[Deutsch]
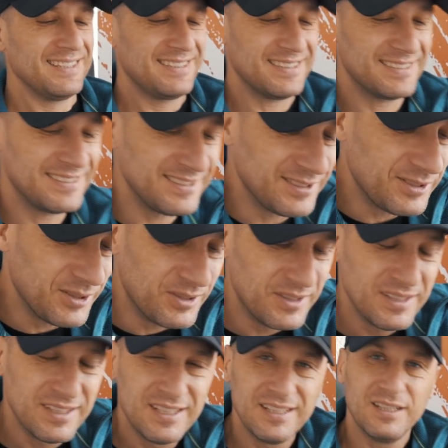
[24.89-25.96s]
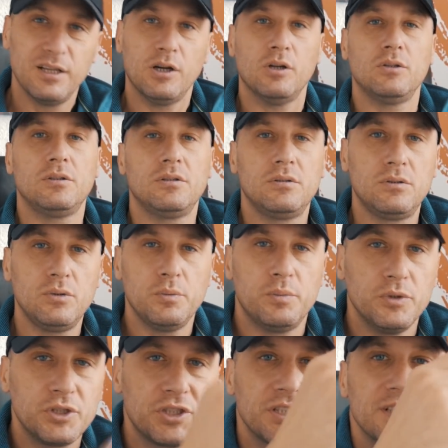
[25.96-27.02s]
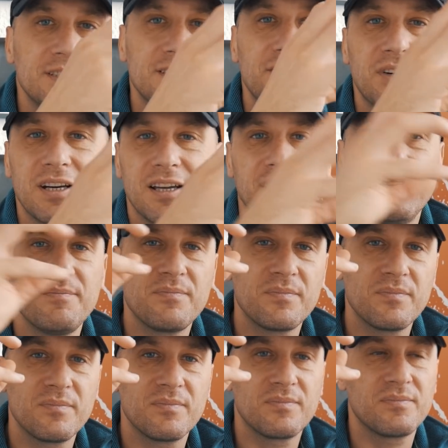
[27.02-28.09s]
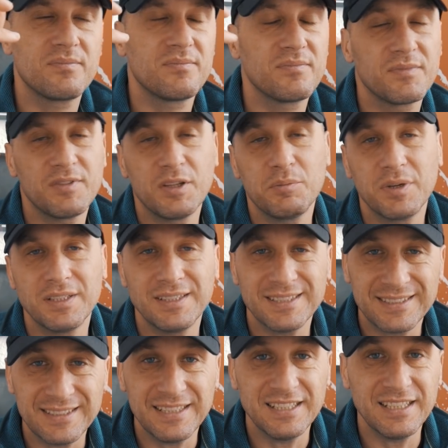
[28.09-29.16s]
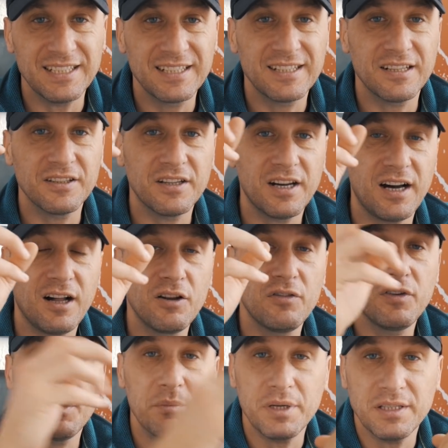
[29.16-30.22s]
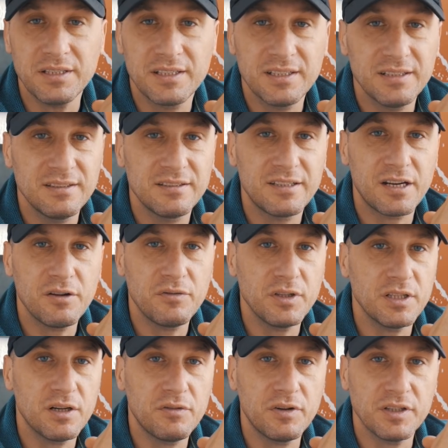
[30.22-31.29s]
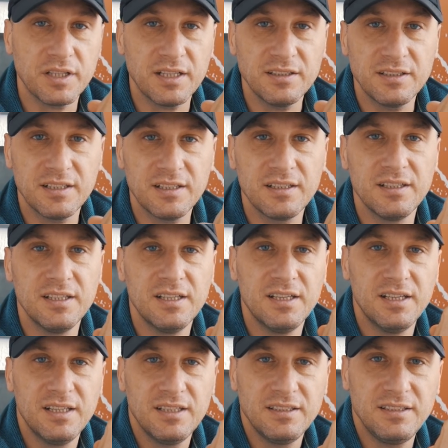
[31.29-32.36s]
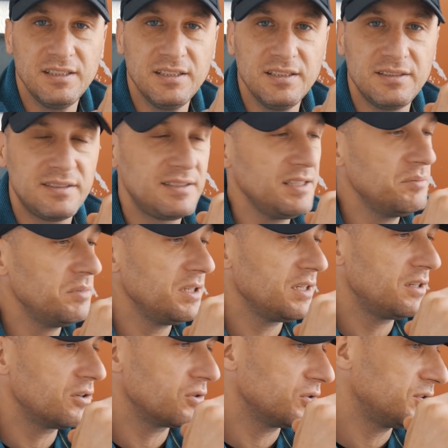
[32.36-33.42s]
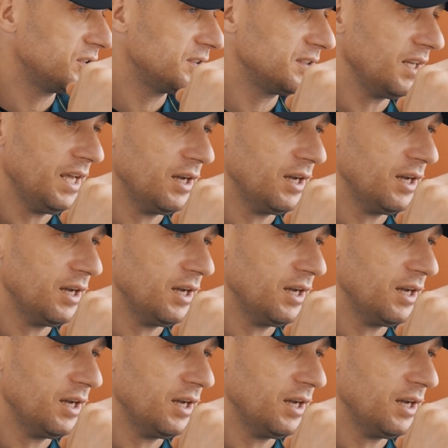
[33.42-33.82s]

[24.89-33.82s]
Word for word: Das sind so typische zwei, wenn man das nennen kann, Alpha-Männchen treffen aufeinander, die ziemlich großes